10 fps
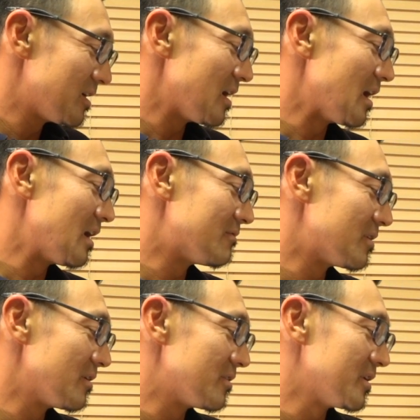
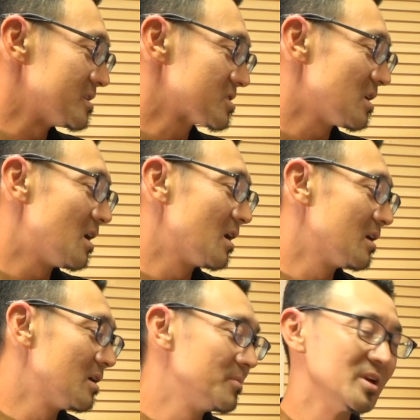everything's
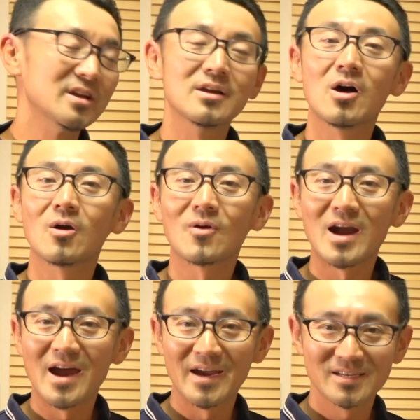gonna be
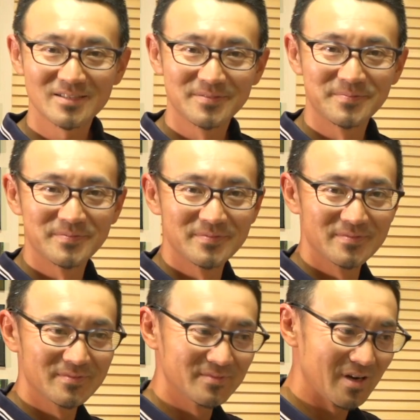alright
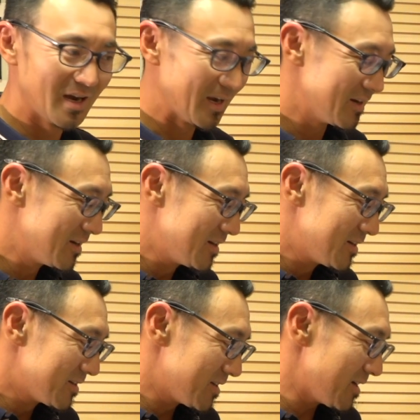はい
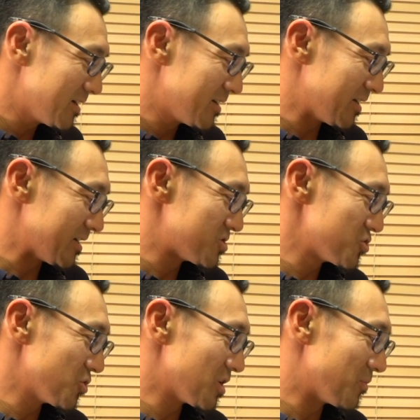で、えー、
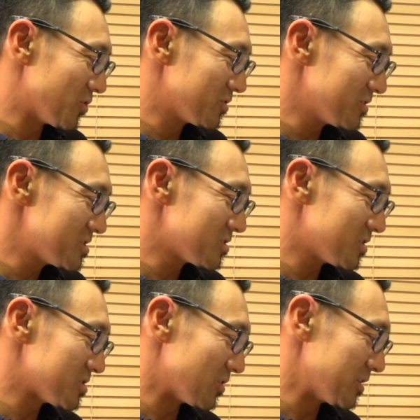主要なポイントにそ
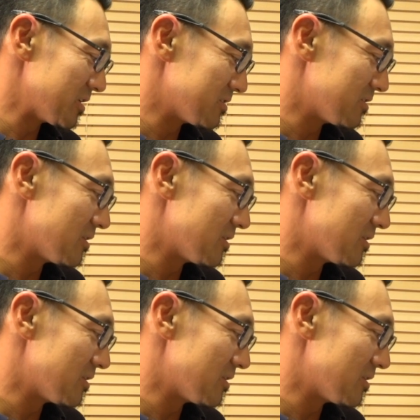れ添えていく